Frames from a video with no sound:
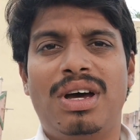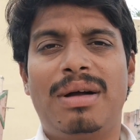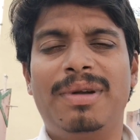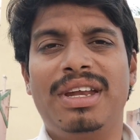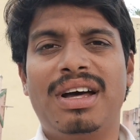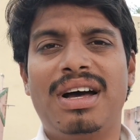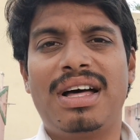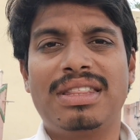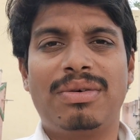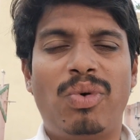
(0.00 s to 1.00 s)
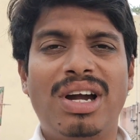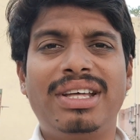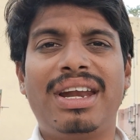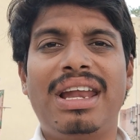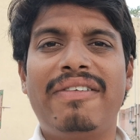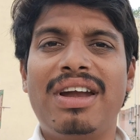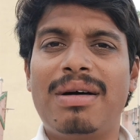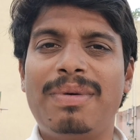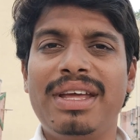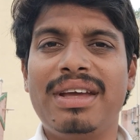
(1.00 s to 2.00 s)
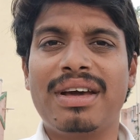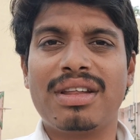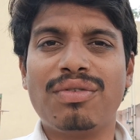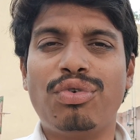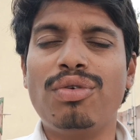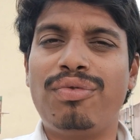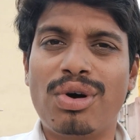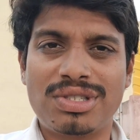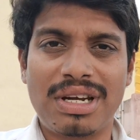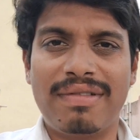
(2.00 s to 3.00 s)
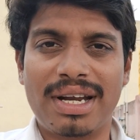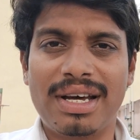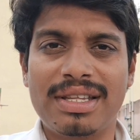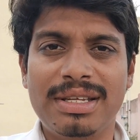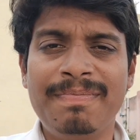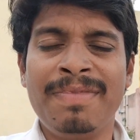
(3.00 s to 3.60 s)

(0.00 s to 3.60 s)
அப்படின்னா அந்த வாட்டர் லெவல் அப்படிங்கிறது ஃபுல் ஃபோர்ஸில் வராது